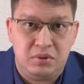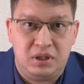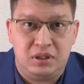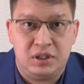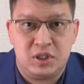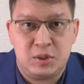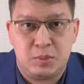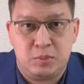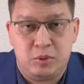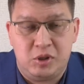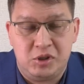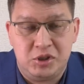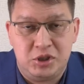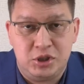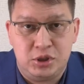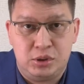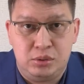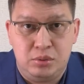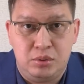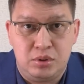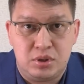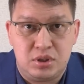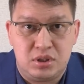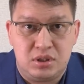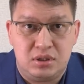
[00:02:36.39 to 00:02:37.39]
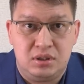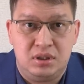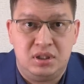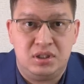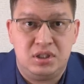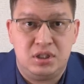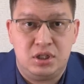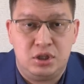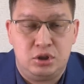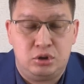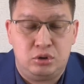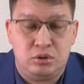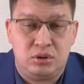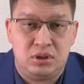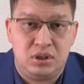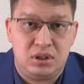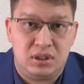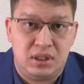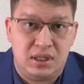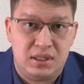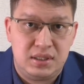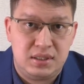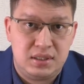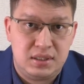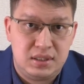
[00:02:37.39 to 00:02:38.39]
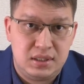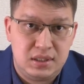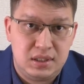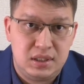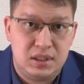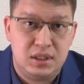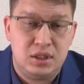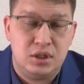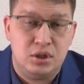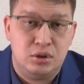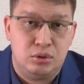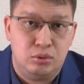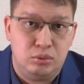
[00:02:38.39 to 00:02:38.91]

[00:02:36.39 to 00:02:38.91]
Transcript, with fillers: эксплуатируются на территории России,